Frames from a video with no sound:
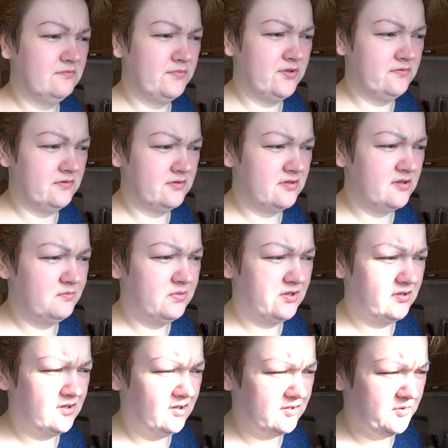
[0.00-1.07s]
пиво с рыбой, и
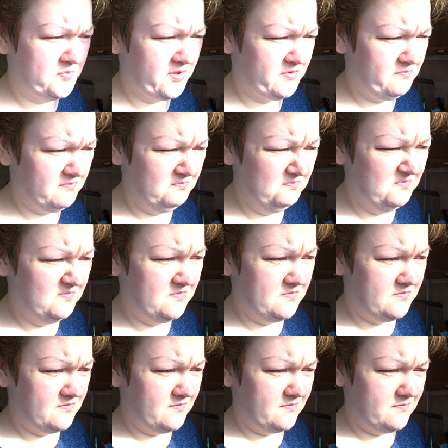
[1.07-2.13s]
как-то прям
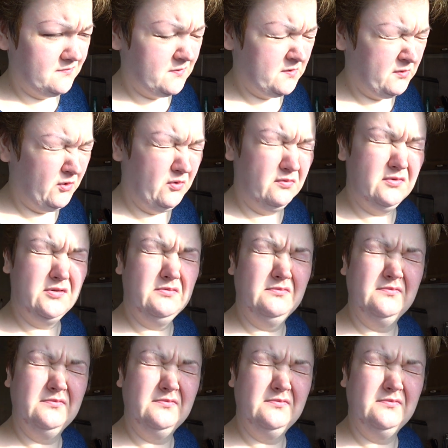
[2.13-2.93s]
фигово.